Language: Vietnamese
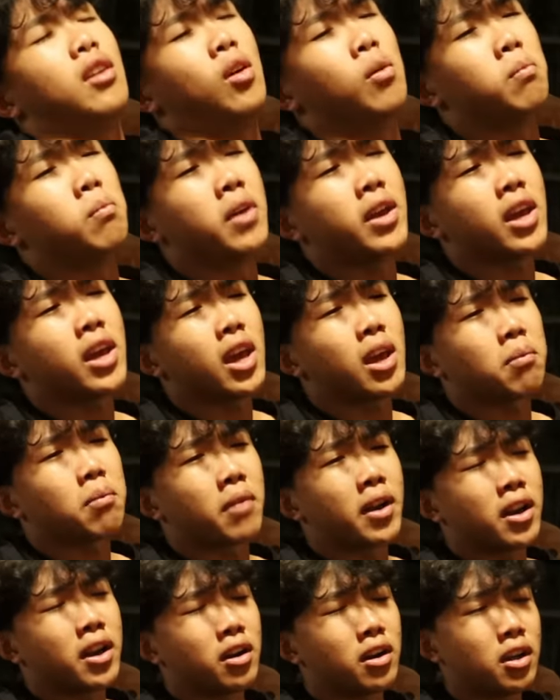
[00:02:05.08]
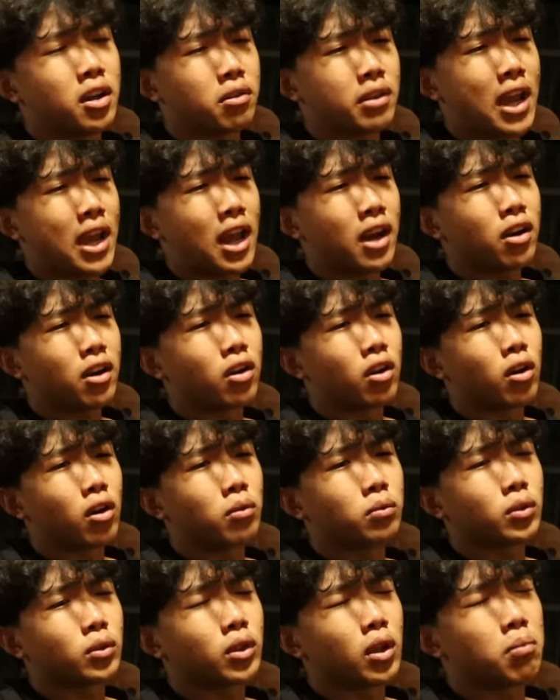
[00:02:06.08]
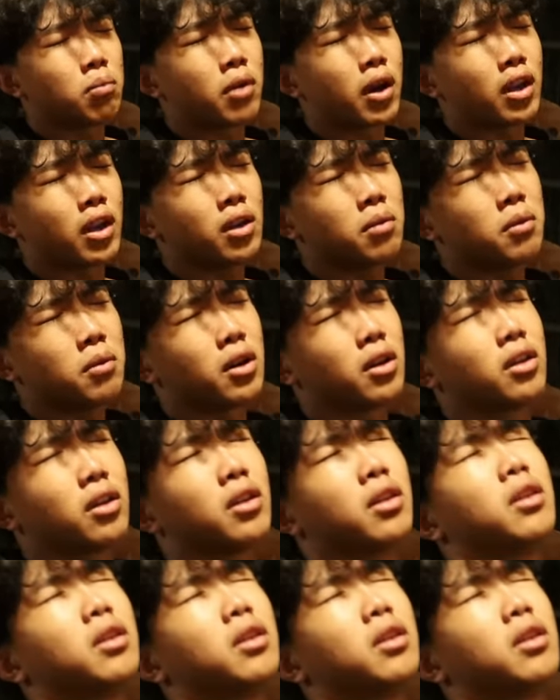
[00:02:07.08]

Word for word: Không mấy hàng bay đừng điều tra nữa được không? Tụi tao mệt lắm rồi